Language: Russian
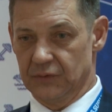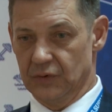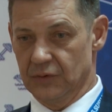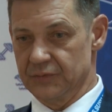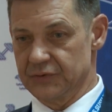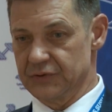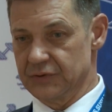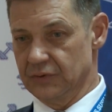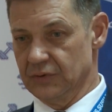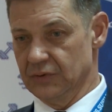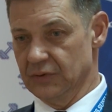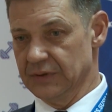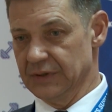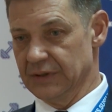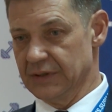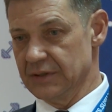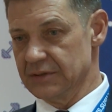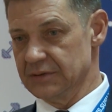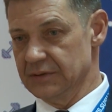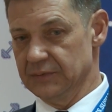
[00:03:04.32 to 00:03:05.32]
том, что на
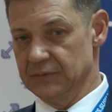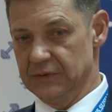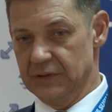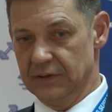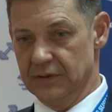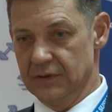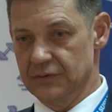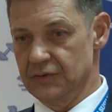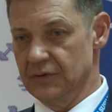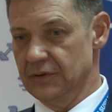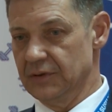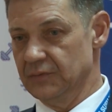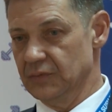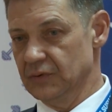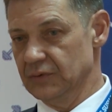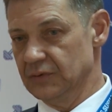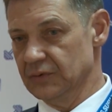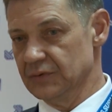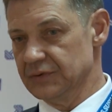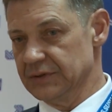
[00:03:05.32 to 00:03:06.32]
каждом тренажере
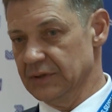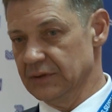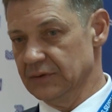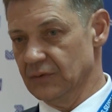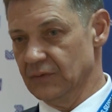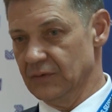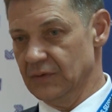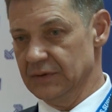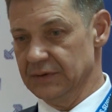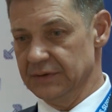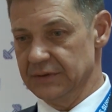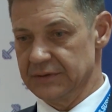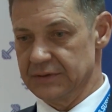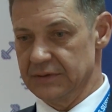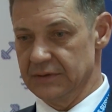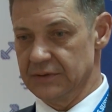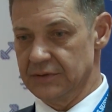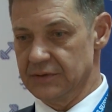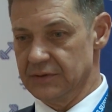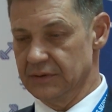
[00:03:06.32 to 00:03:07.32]
будут установлены
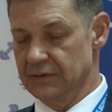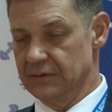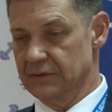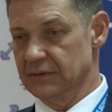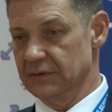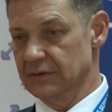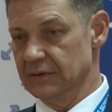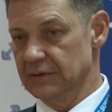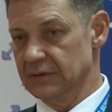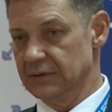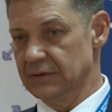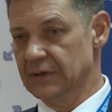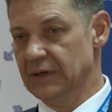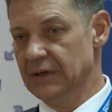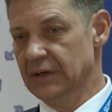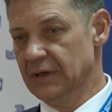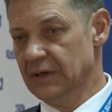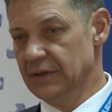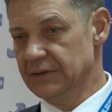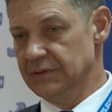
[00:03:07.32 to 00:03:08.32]
значит, э,
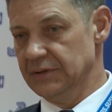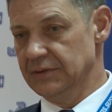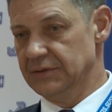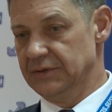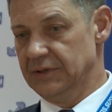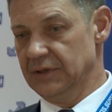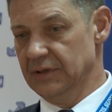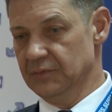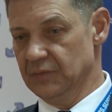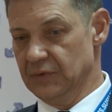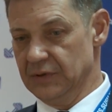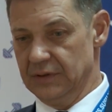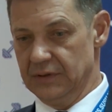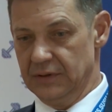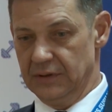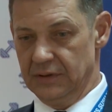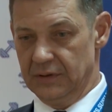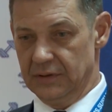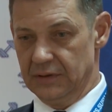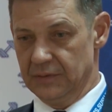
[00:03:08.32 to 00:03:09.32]
системы
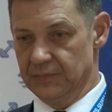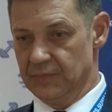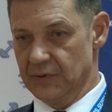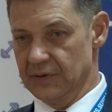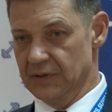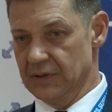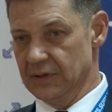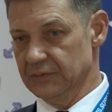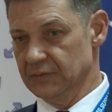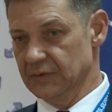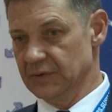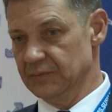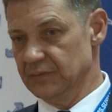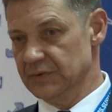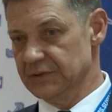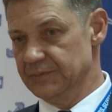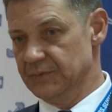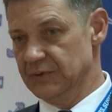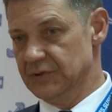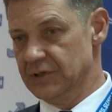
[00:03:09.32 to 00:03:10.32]
и программное
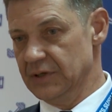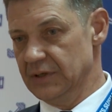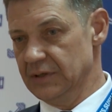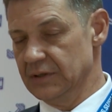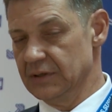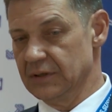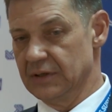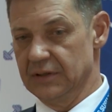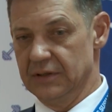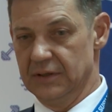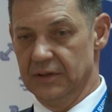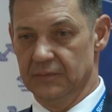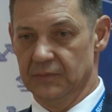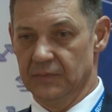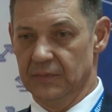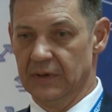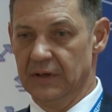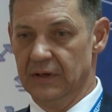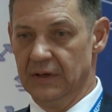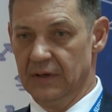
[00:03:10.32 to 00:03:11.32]
обеспечение к
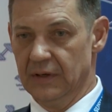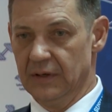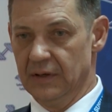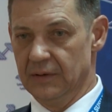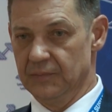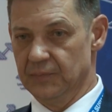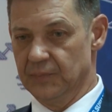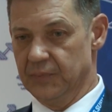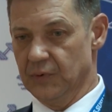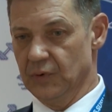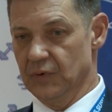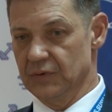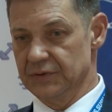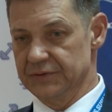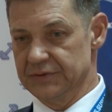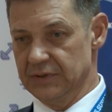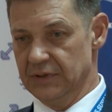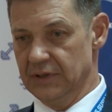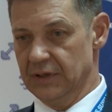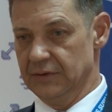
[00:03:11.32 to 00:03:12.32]
ним по
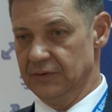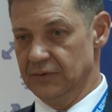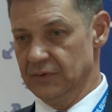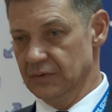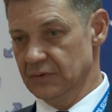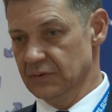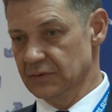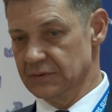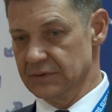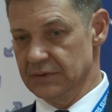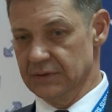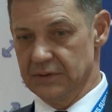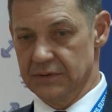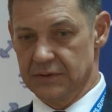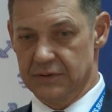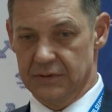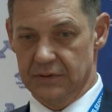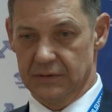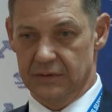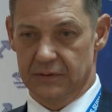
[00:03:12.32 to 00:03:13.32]
снятию
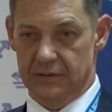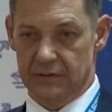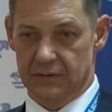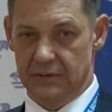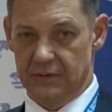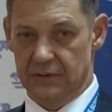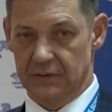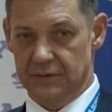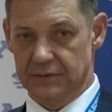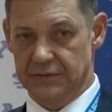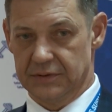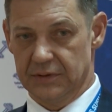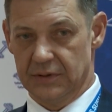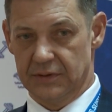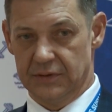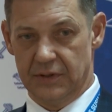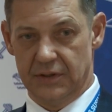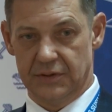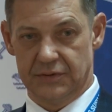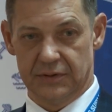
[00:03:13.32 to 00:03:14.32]
значит, э,
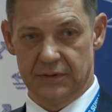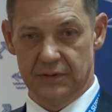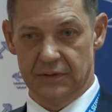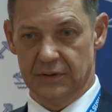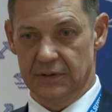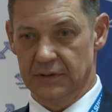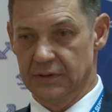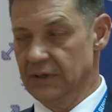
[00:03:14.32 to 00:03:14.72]
сердечного